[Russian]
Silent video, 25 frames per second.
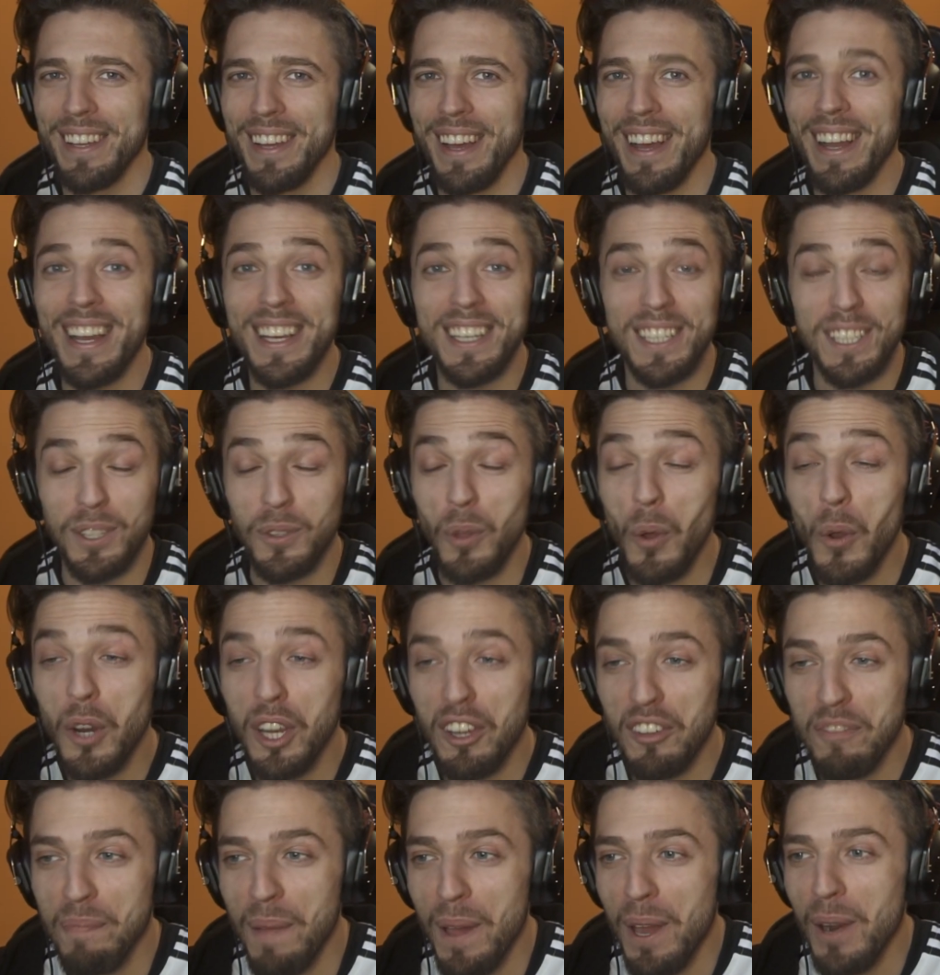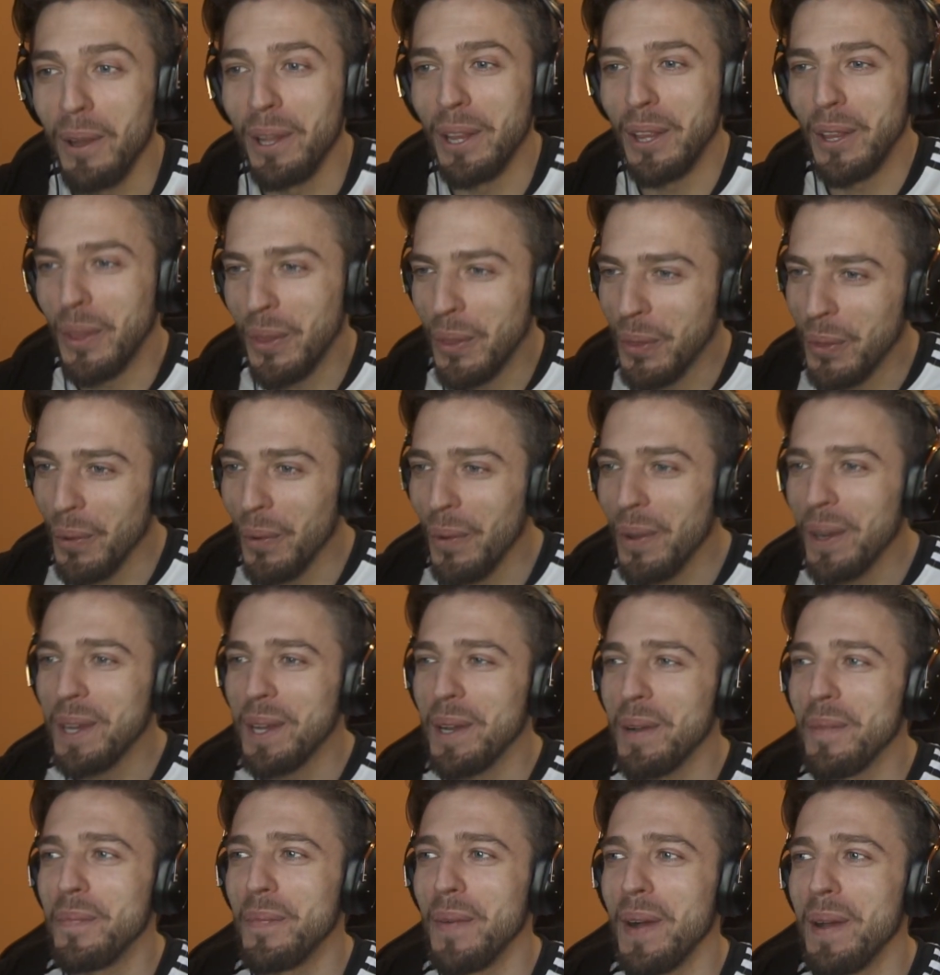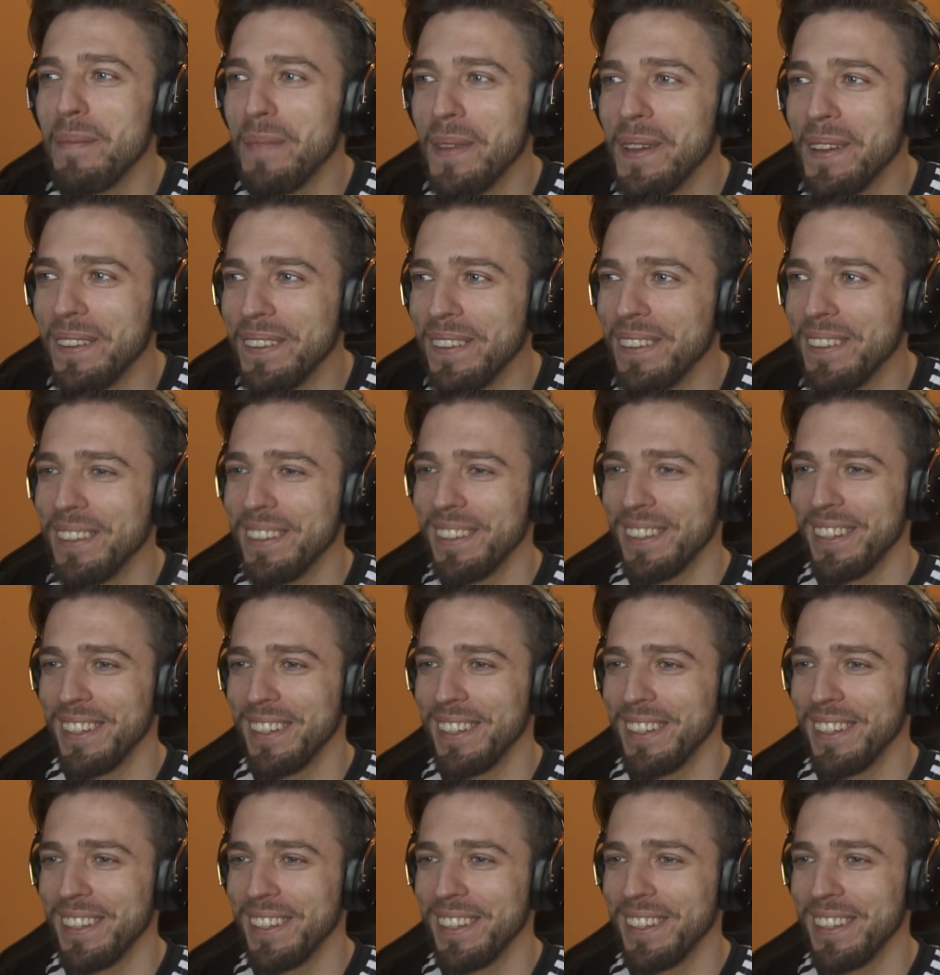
Алекс, только вперед, только победа.